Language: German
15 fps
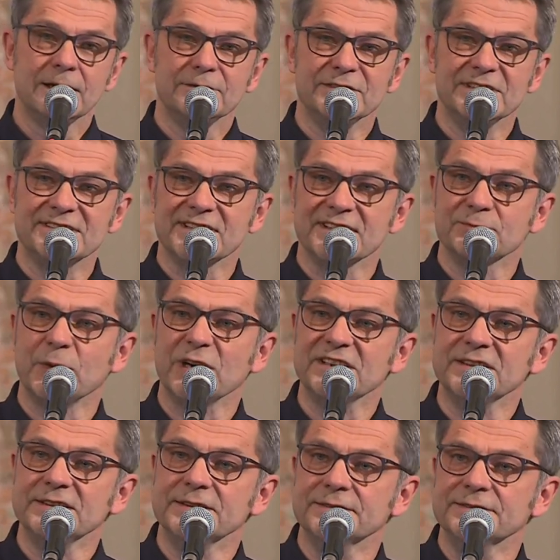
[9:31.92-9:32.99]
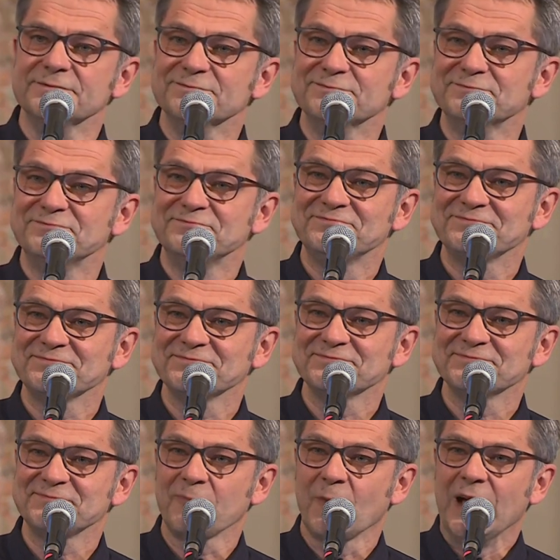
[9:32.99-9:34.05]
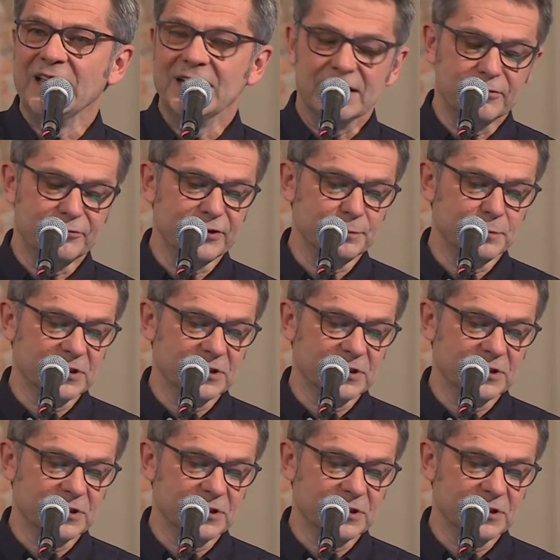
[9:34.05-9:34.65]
Wie ist das bei Ihnen? Wie